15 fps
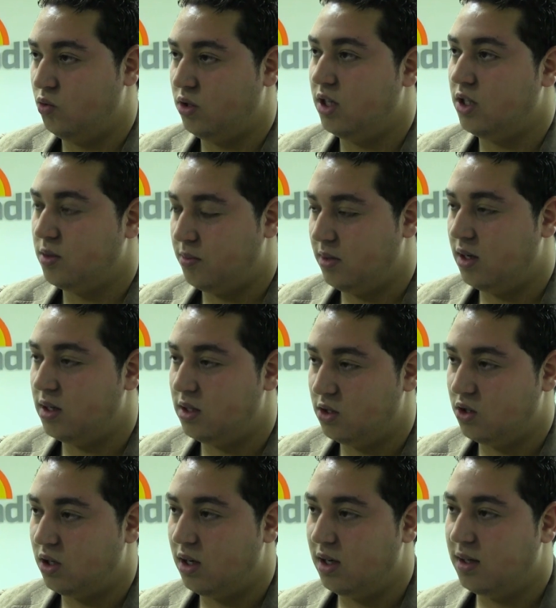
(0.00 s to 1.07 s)
وتعجب الناس
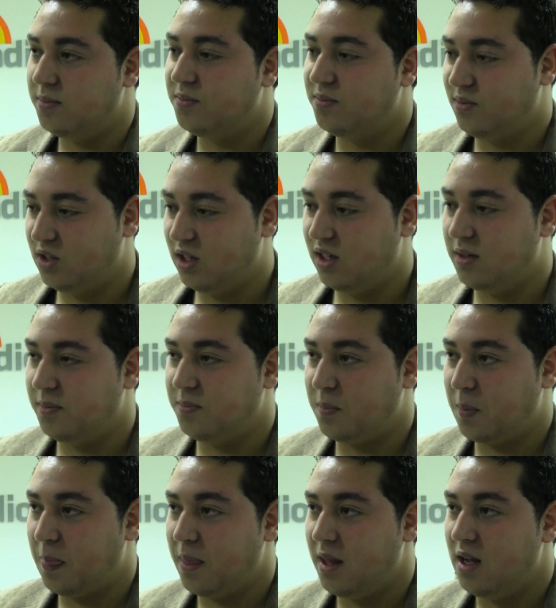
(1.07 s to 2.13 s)
شكرا
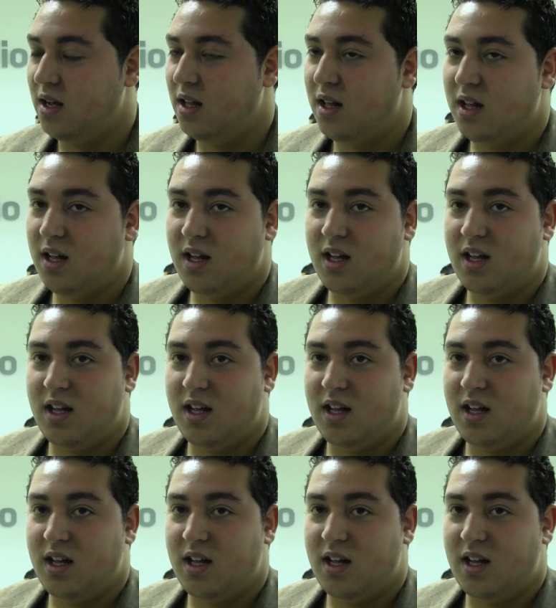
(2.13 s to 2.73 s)
كلمه كيفاش